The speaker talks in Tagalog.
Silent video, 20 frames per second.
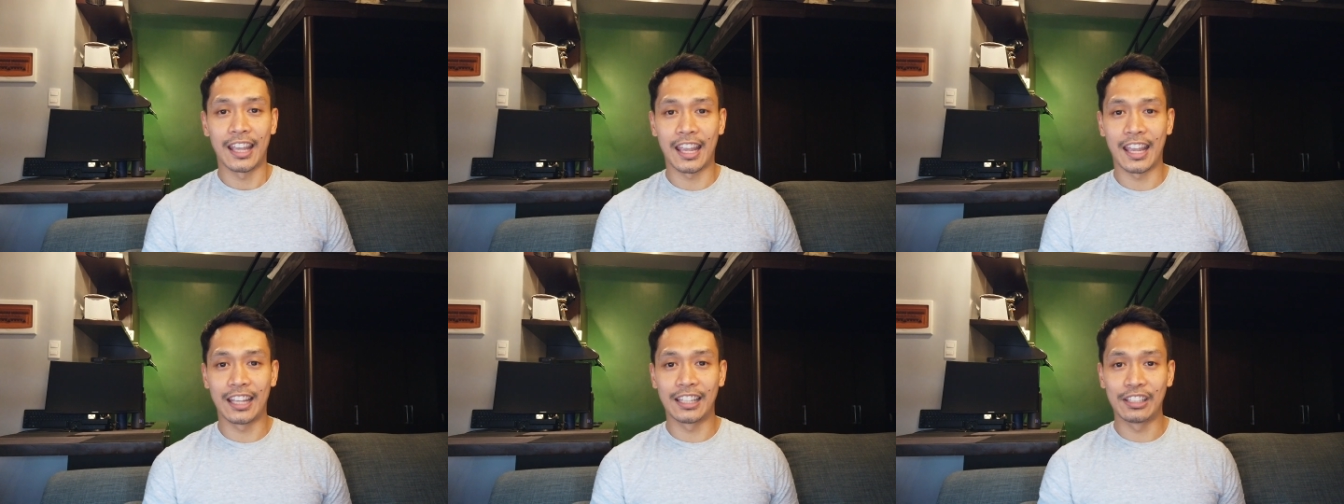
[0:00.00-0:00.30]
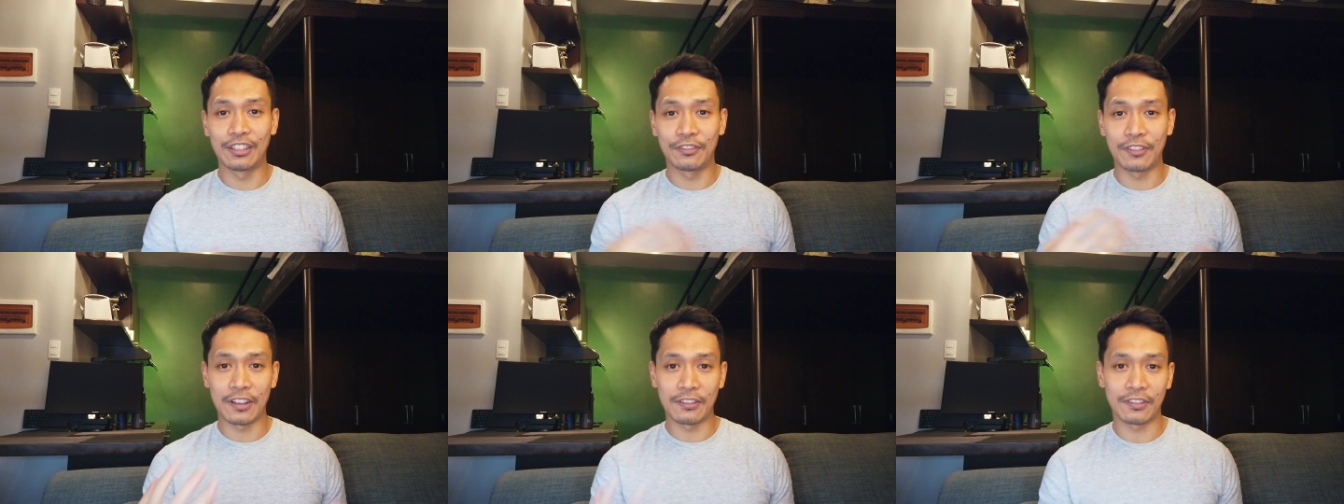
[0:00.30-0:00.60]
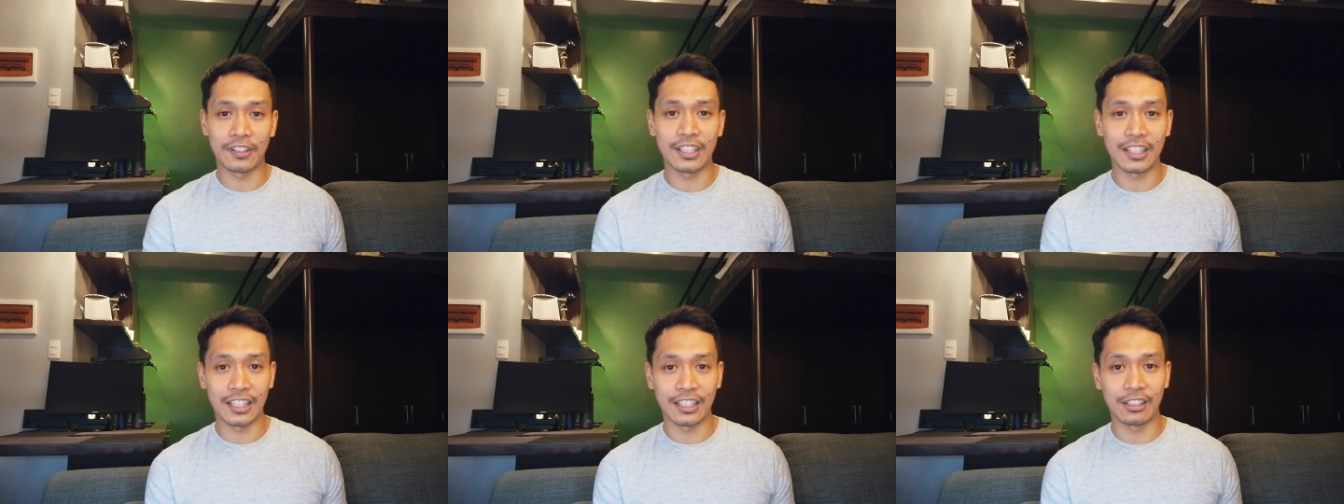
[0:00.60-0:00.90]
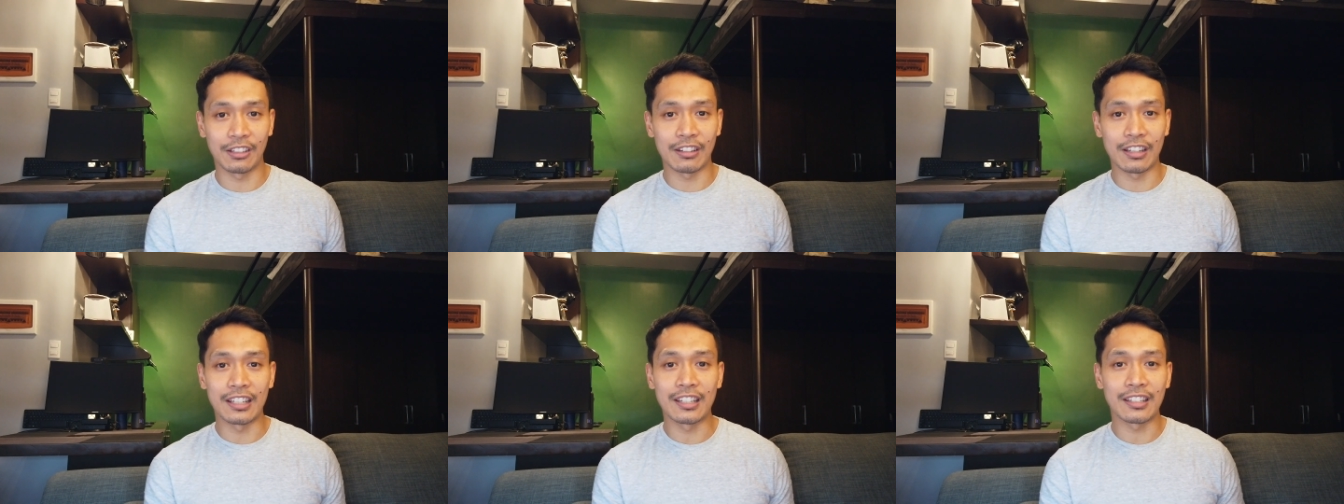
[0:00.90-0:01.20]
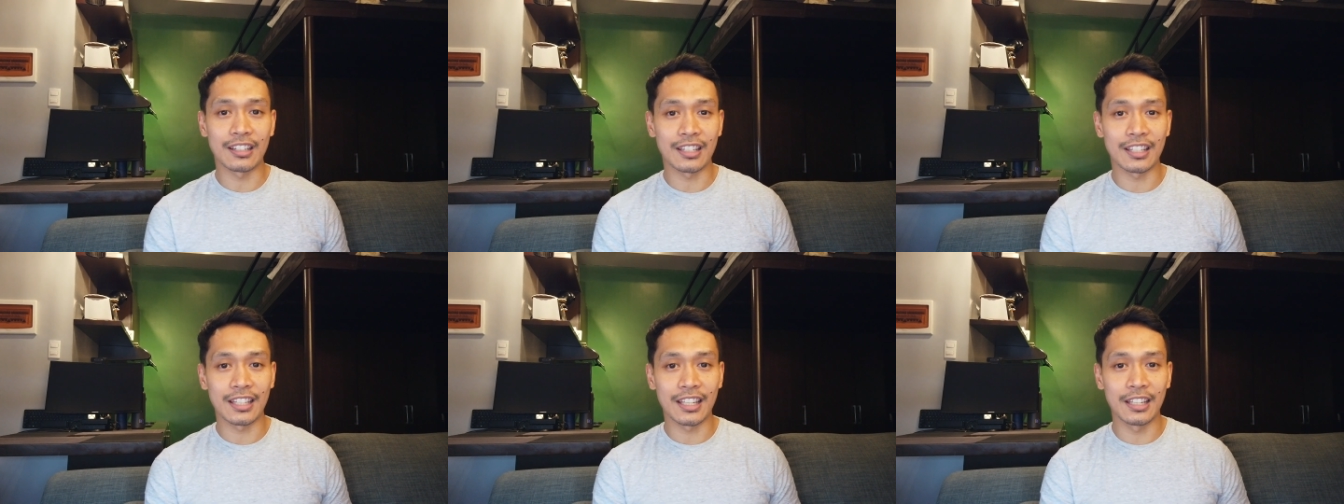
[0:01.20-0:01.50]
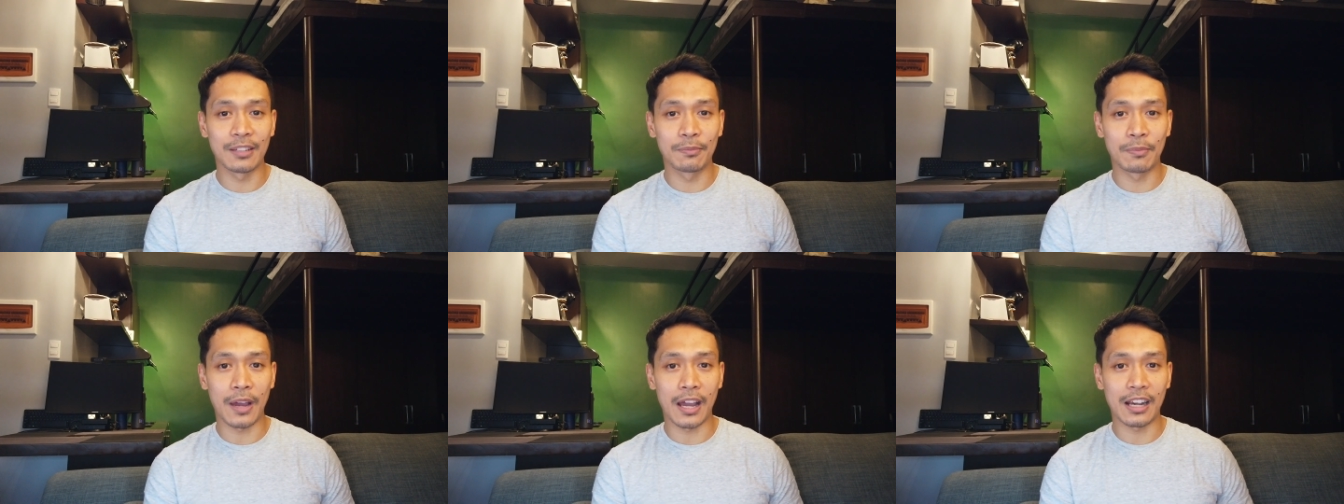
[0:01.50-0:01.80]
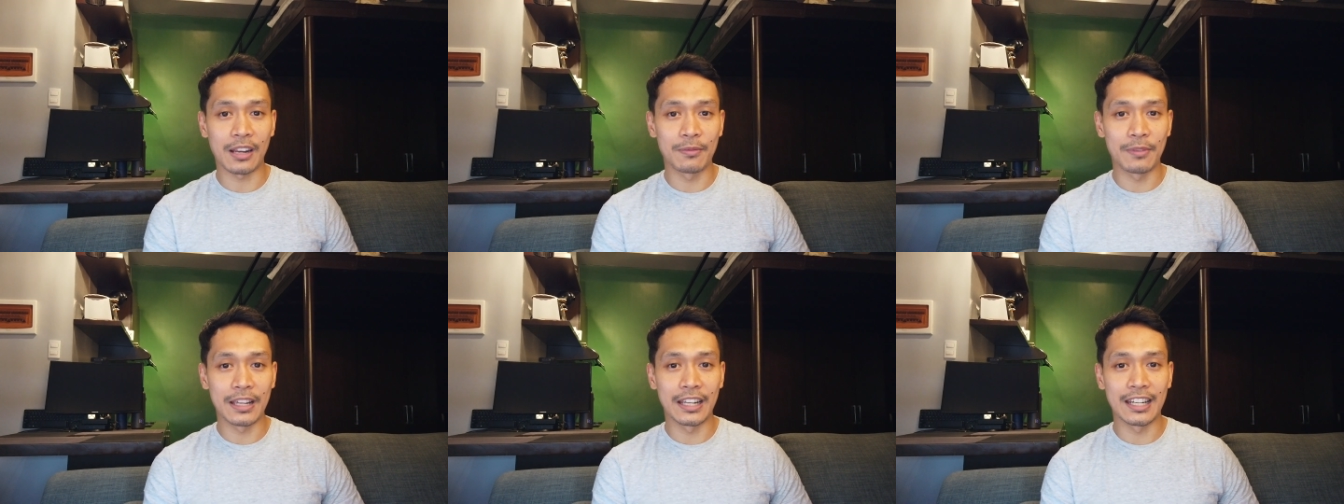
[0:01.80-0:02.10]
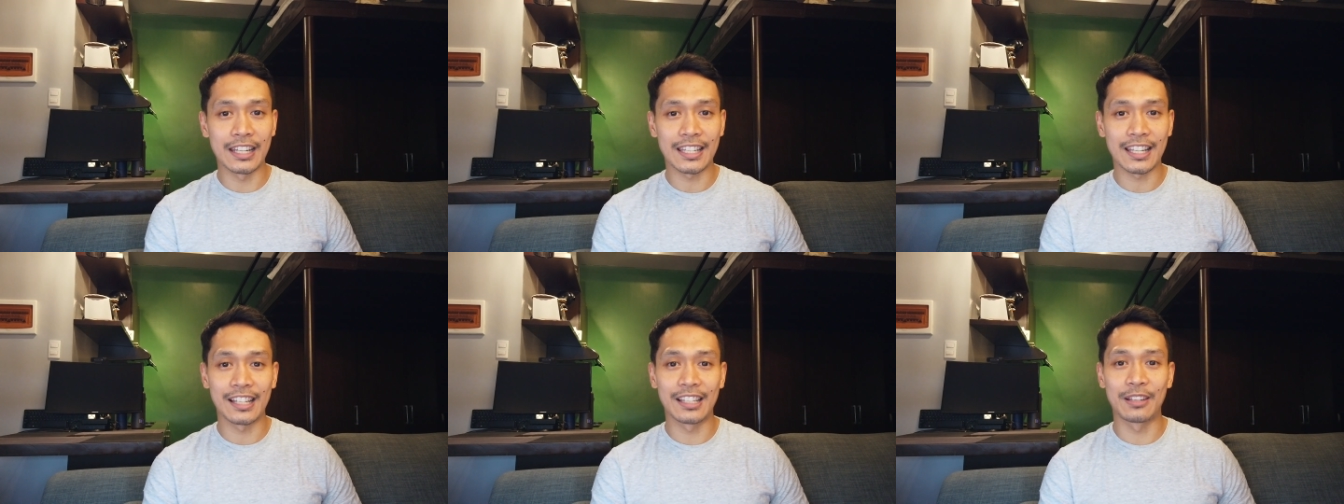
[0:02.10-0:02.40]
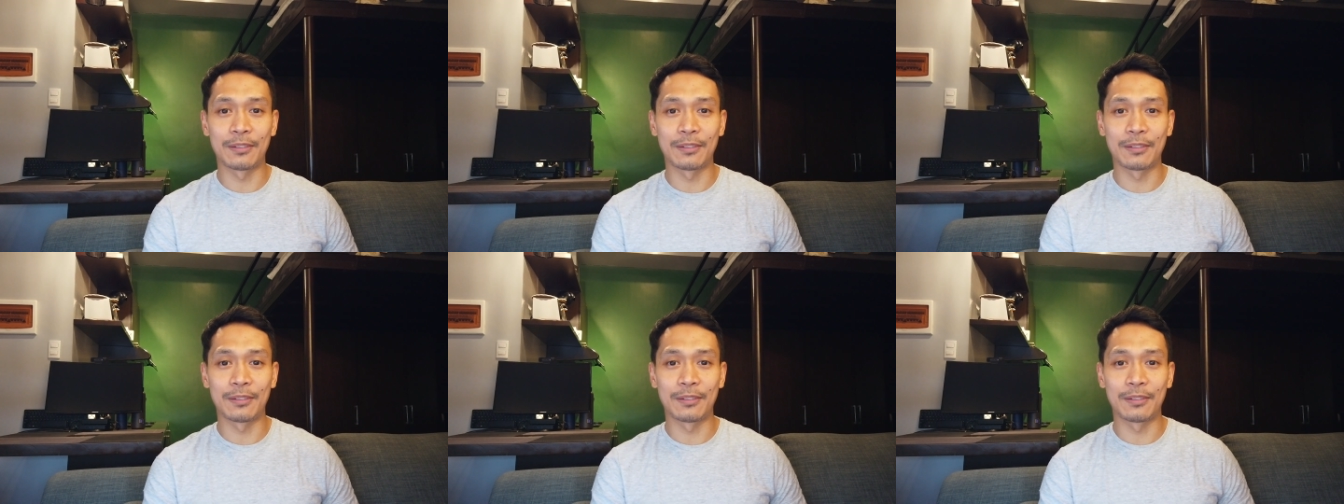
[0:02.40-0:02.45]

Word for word: And if ever that you're interested para mag-resell